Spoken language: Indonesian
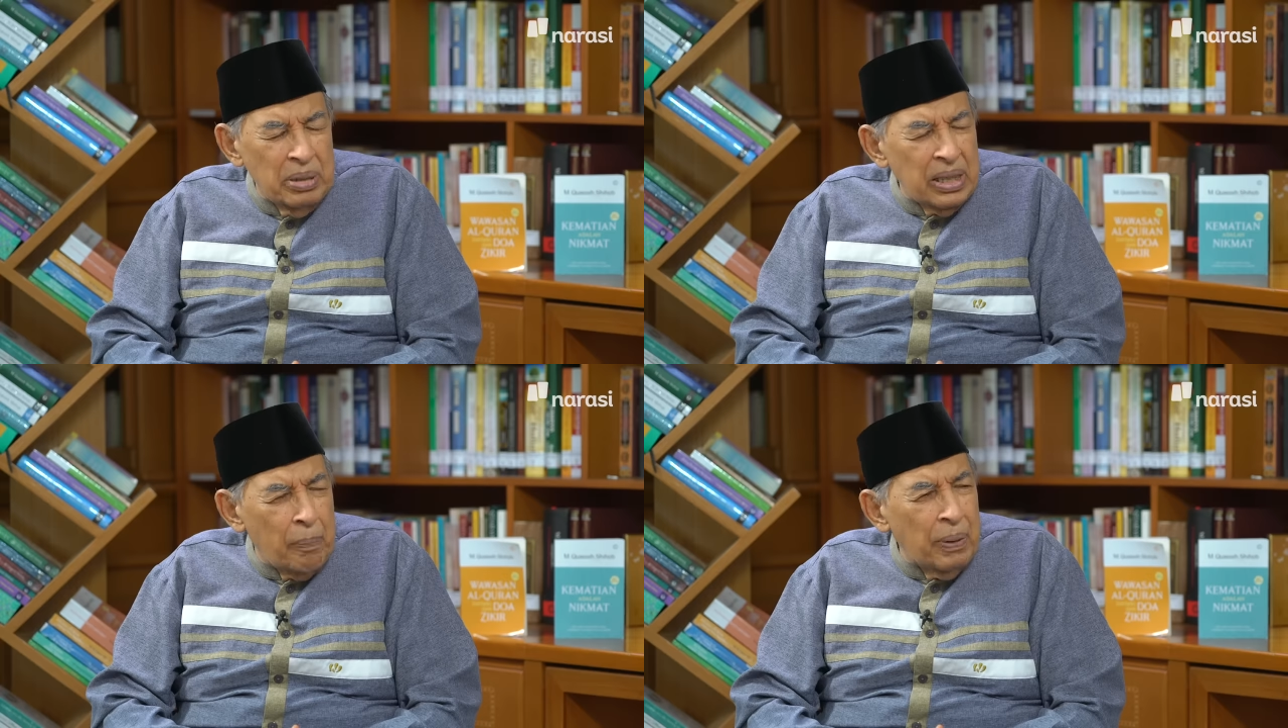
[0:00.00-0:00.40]

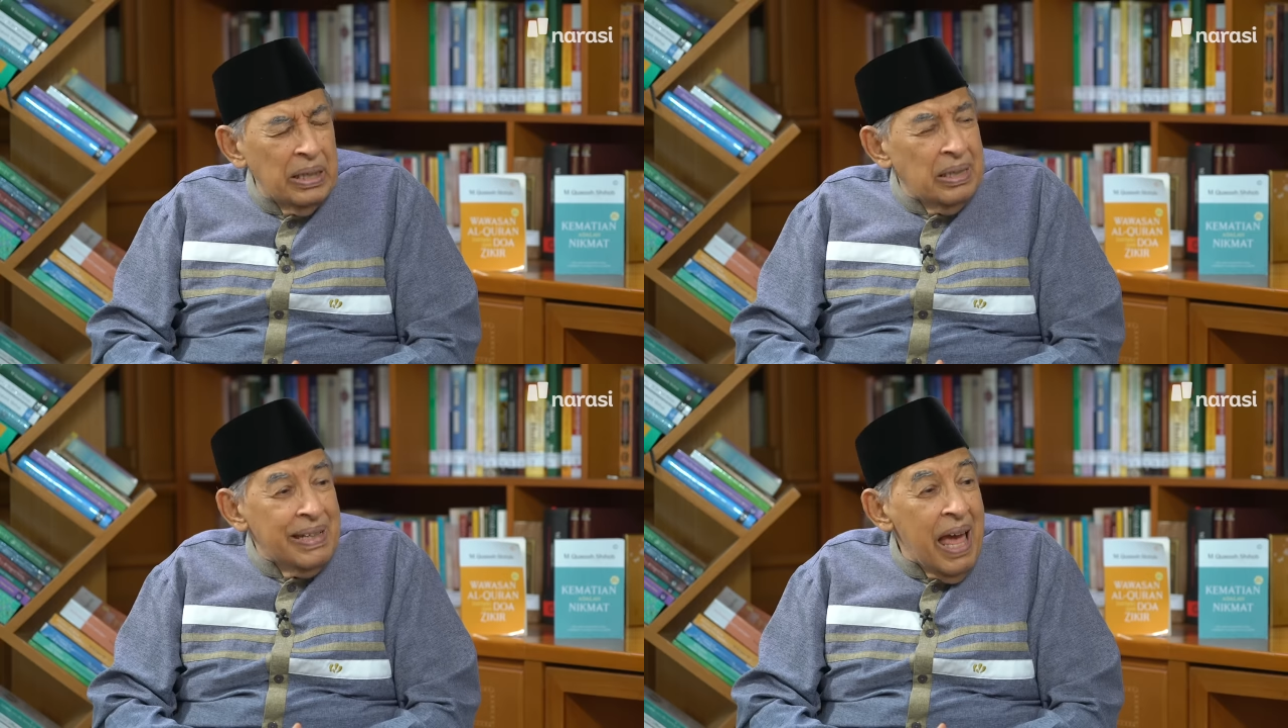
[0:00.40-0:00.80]
betapa
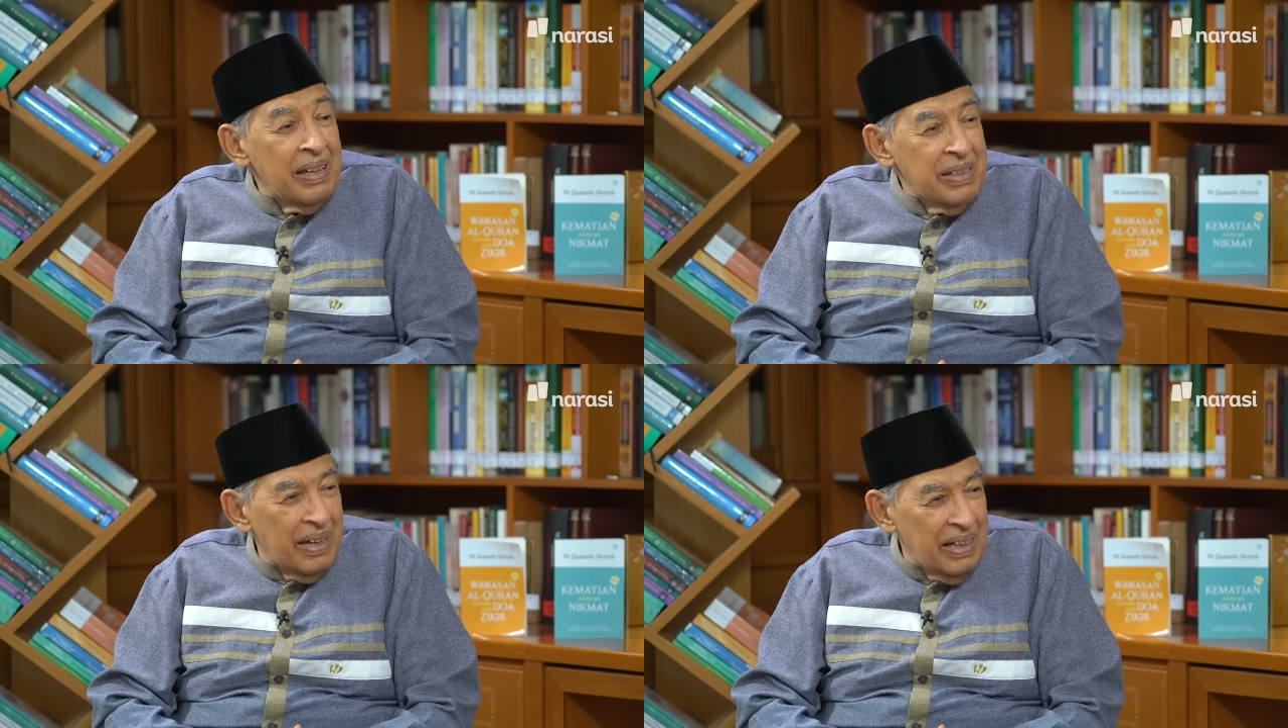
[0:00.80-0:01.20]

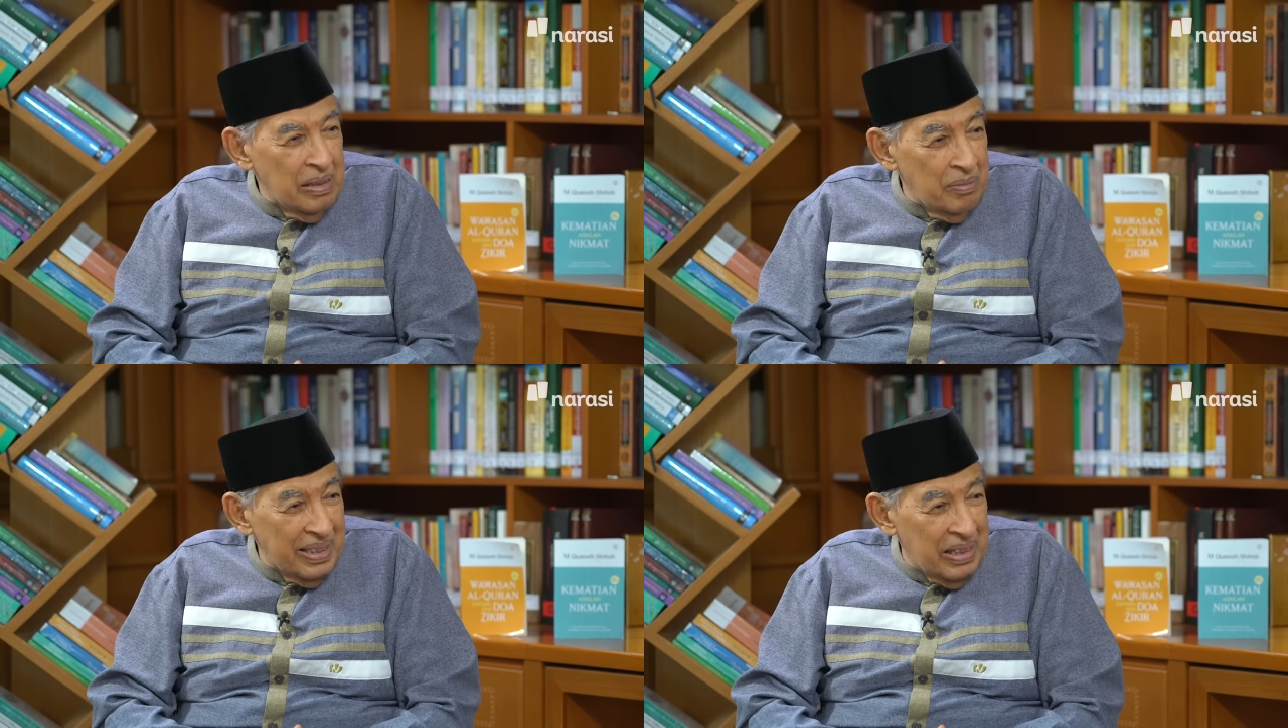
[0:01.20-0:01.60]
indahnya
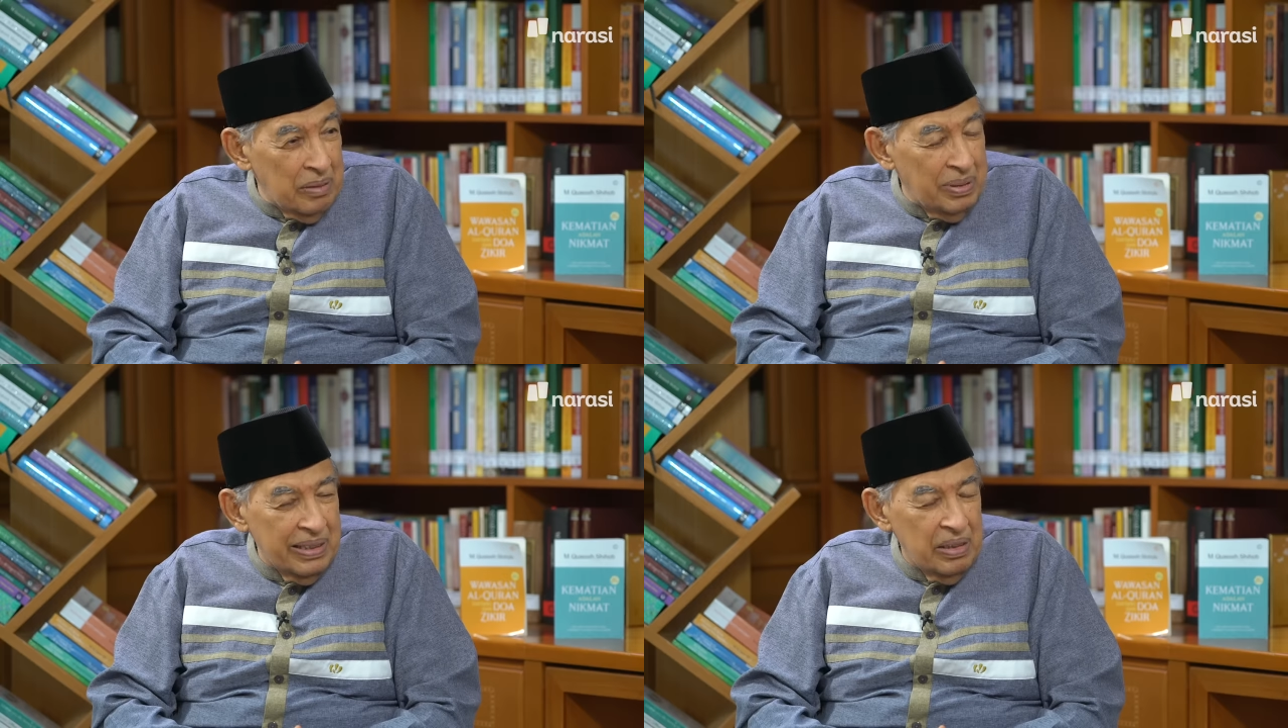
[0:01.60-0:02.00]

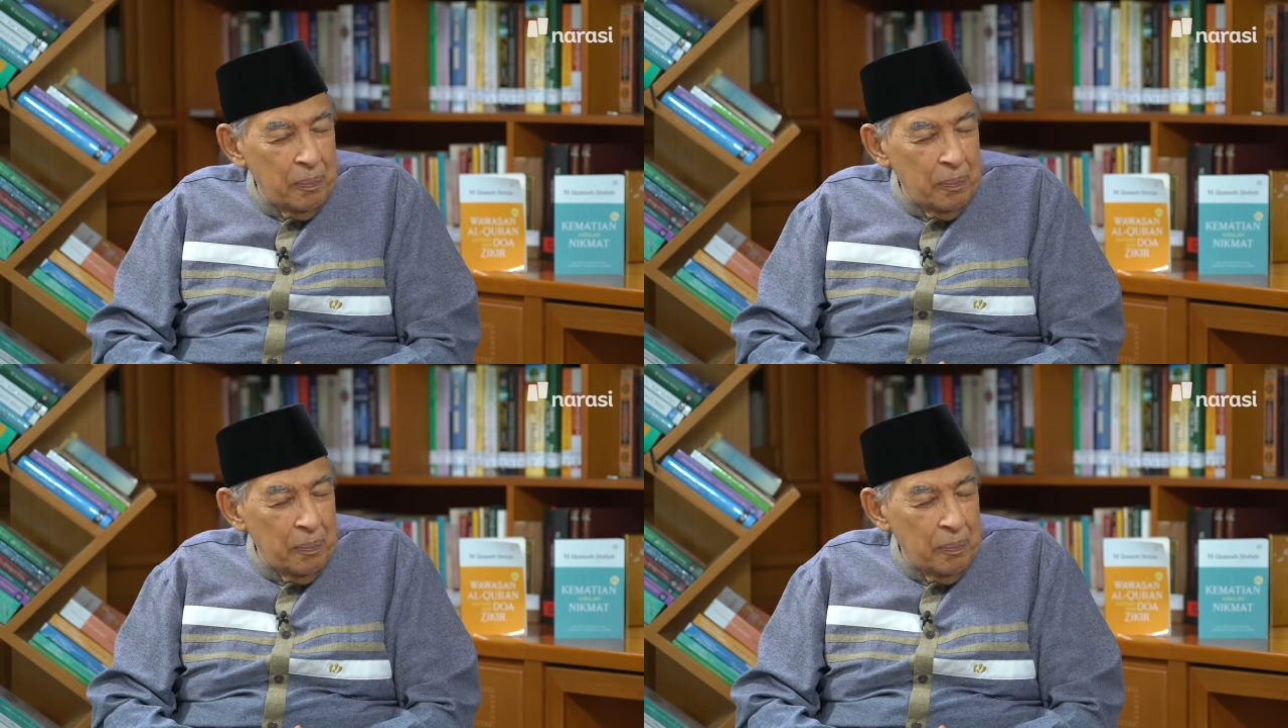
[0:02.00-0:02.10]
kalimat-kalimat